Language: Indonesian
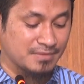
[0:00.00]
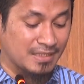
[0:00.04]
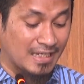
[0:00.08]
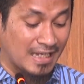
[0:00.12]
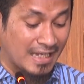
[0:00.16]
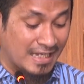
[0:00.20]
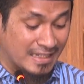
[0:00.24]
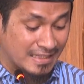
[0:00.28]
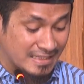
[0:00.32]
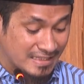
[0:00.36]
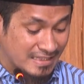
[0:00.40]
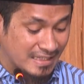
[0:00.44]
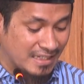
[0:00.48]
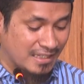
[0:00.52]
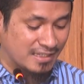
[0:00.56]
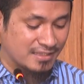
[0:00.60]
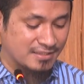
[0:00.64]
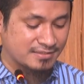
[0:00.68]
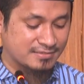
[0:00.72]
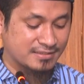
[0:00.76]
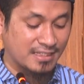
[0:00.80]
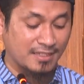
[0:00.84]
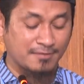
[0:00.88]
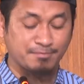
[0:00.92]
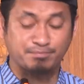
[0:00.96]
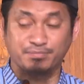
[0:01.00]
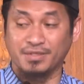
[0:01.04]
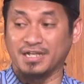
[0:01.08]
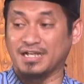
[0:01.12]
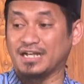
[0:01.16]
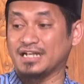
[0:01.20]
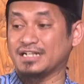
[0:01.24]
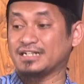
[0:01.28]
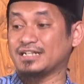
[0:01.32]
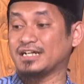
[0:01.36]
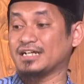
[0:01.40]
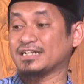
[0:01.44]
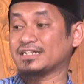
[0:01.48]
ada
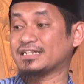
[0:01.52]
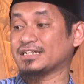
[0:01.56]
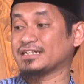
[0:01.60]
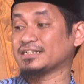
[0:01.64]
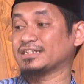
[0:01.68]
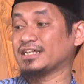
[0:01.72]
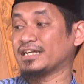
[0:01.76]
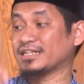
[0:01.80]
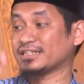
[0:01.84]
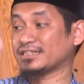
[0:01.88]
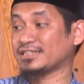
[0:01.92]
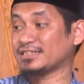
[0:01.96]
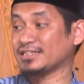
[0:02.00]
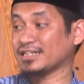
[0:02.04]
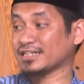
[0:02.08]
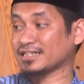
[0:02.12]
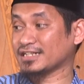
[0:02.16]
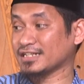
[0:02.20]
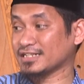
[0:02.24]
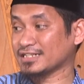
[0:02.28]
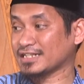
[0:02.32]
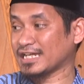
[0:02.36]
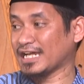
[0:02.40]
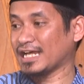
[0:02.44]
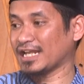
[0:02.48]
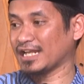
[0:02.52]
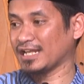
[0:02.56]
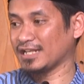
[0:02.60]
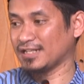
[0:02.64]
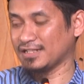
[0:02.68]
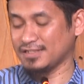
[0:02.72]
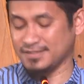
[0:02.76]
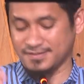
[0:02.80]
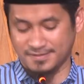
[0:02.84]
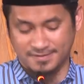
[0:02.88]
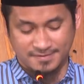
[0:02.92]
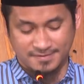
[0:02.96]
tanpa ada akhirnya artinya kekal